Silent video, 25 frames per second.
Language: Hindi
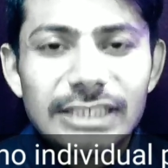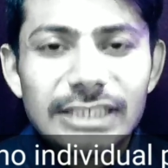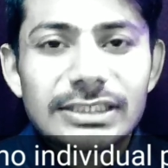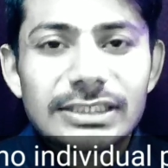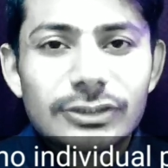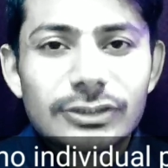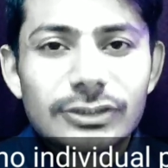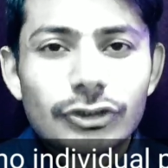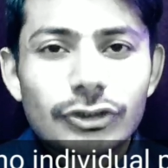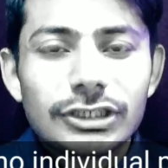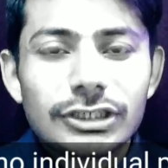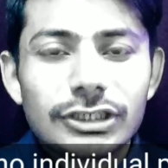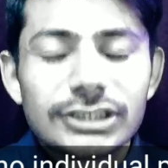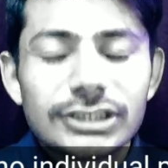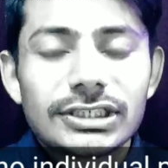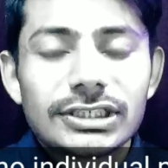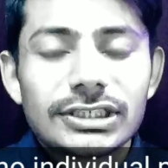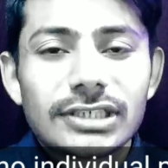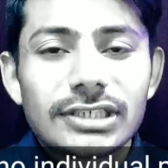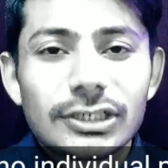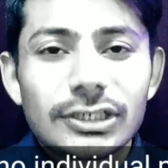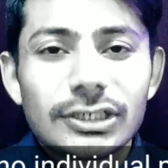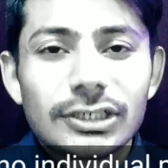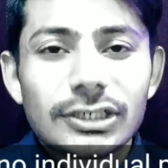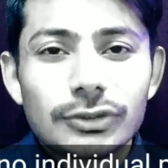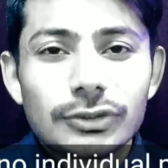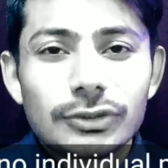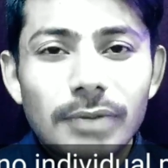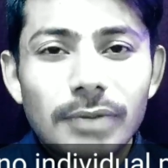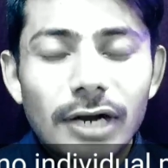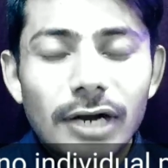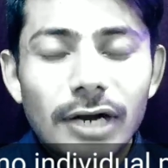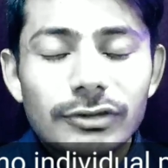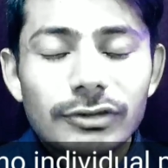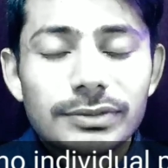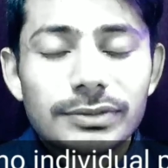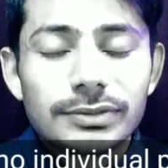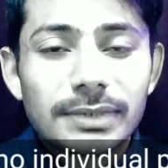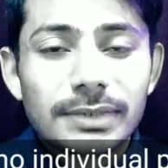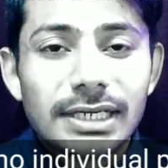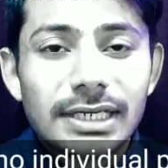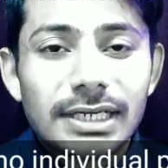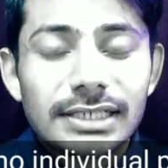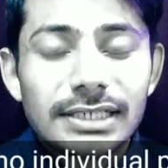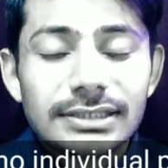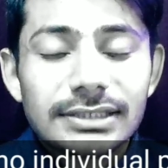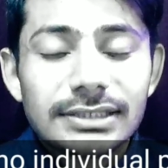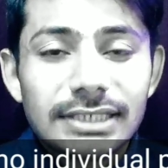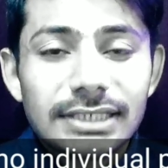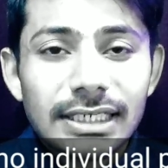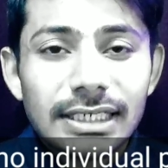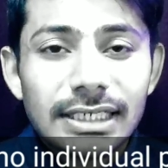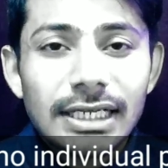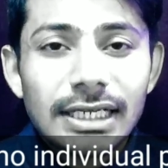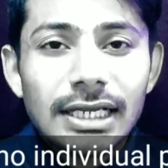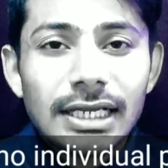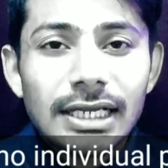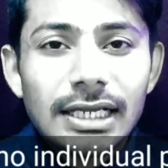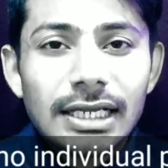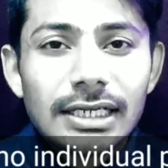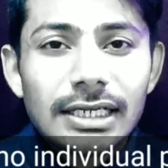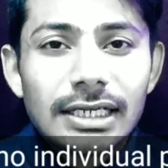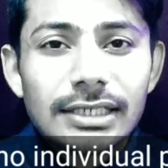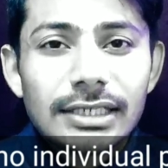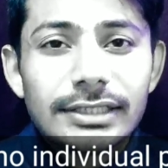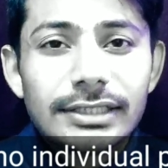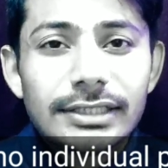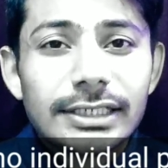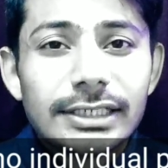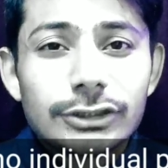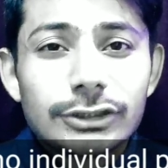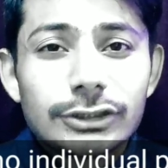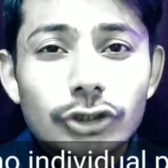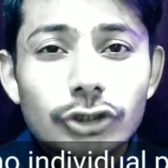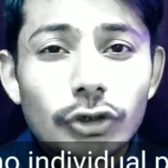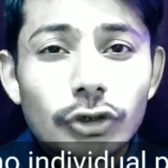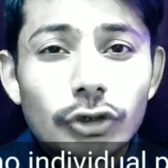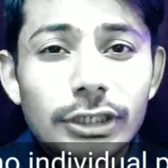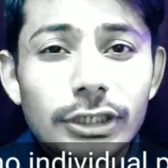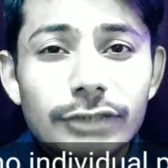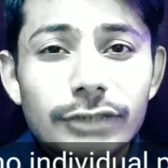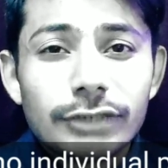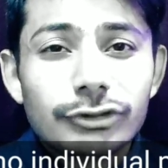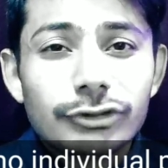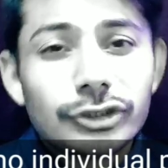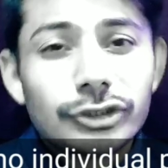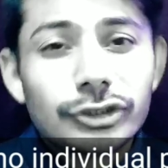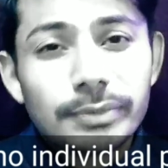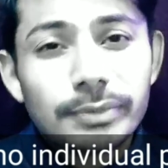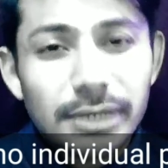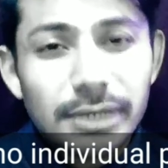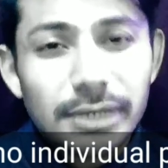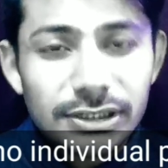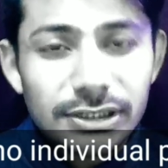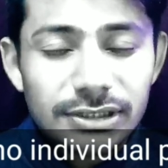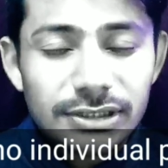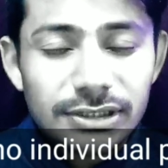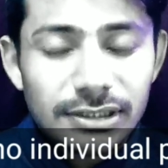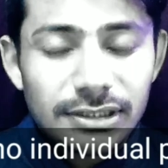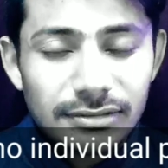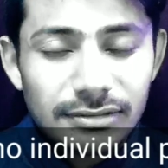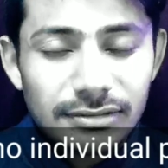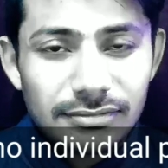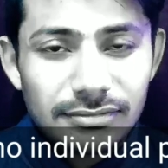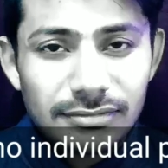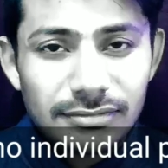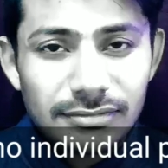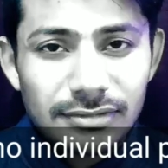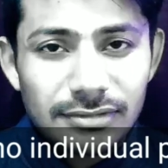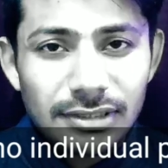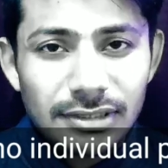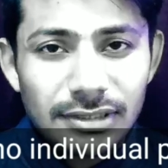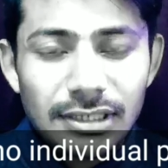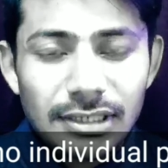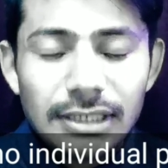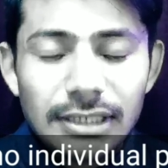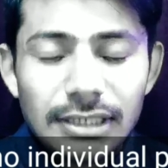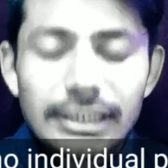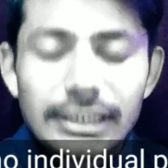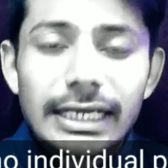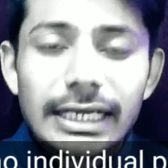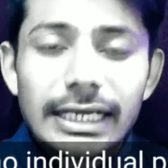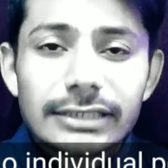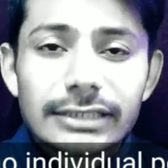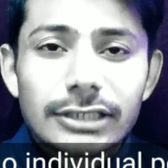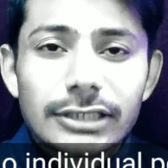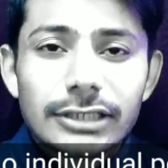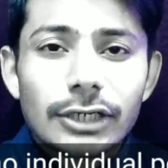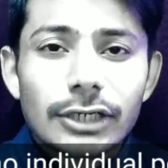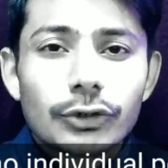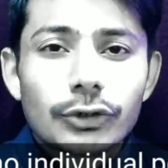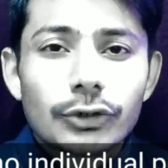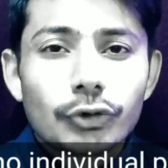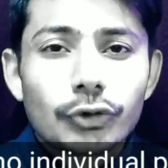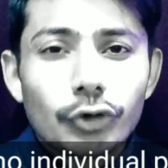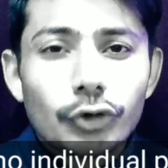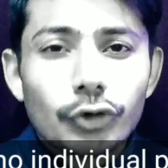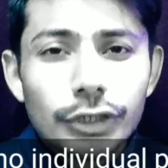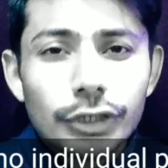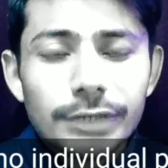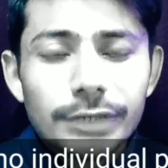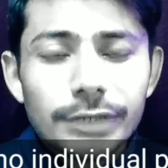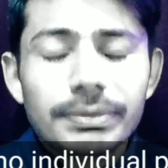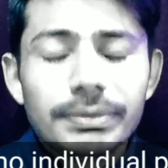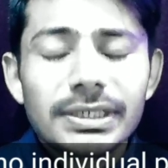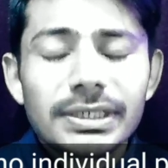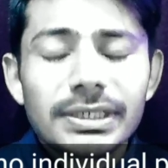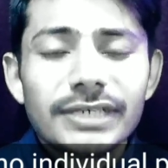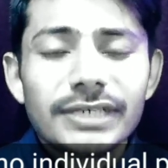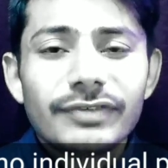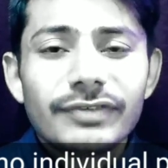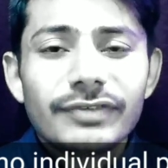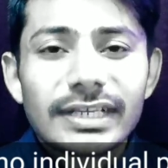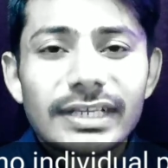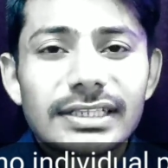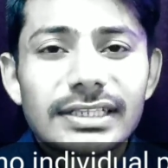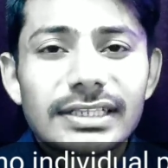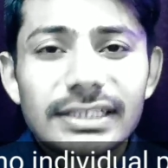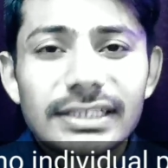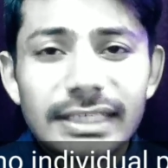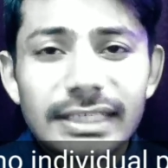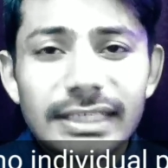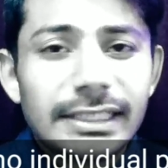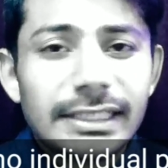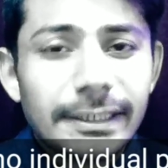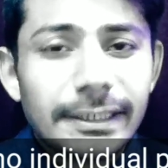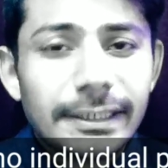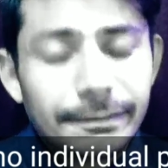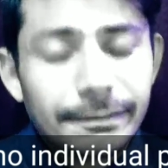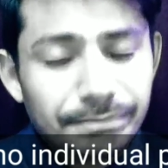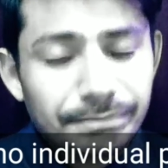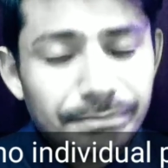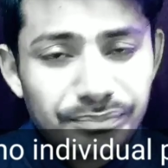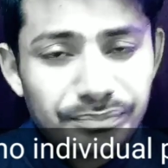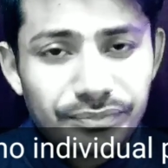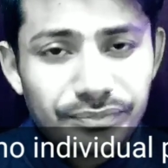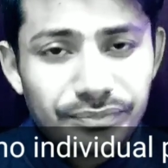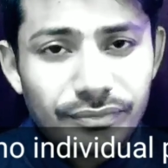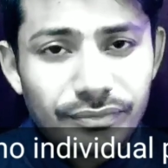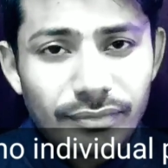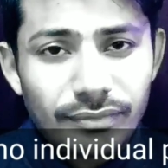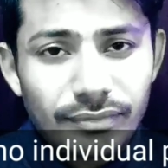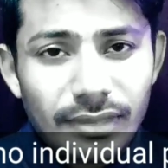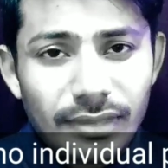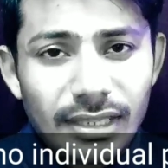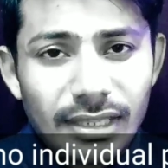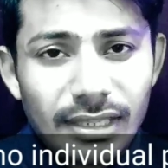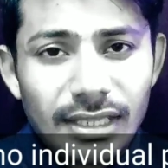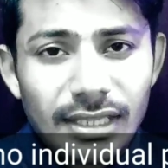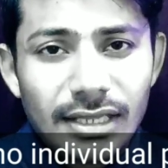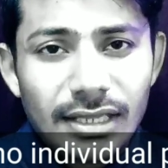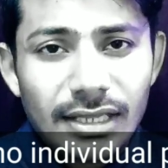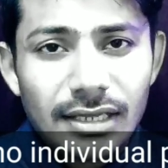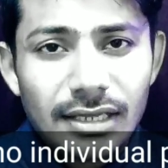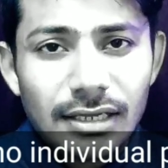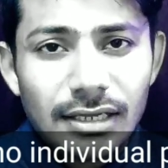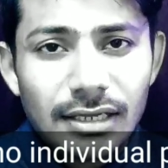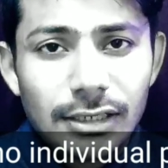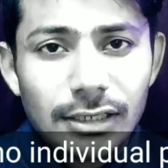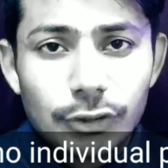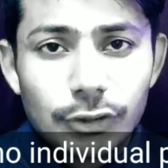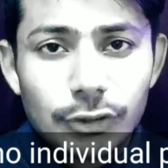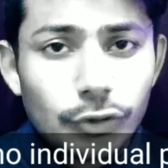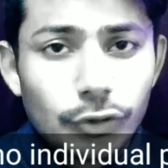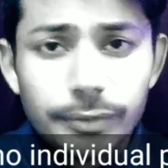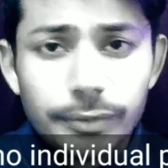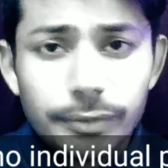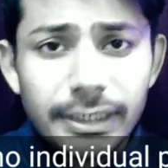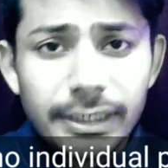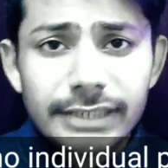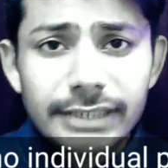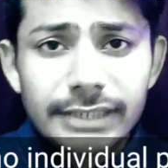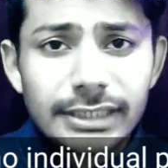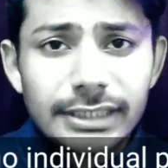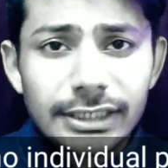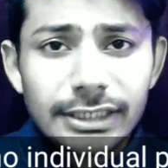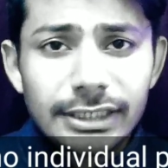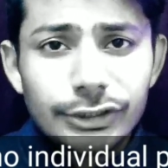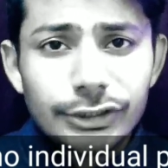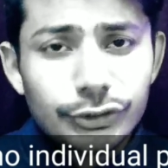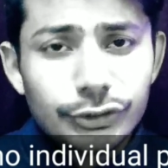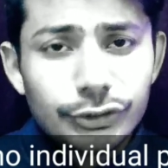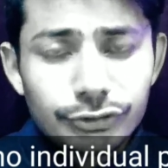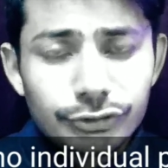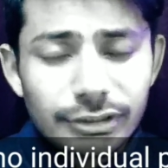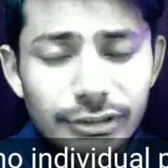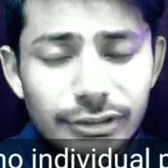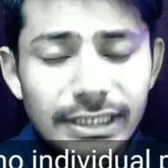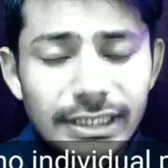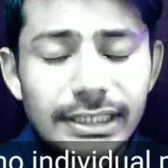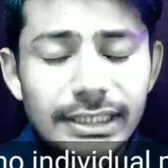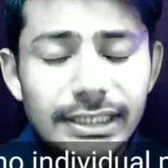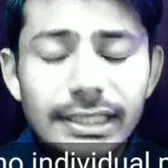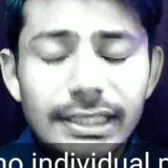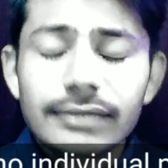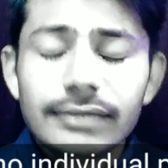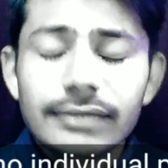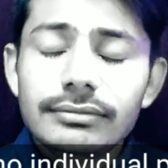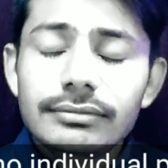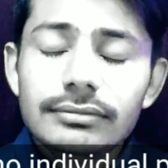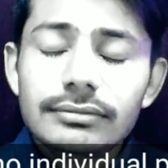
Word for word: इस कोटेशन का जो भाव इस प्रकार से कि देर इज नो इंडिविजुअल पर्सन कि ऐसा कोई भी व्यक्ति नहीं है कोई भी ऐसा इंडिविजुअल नहीं है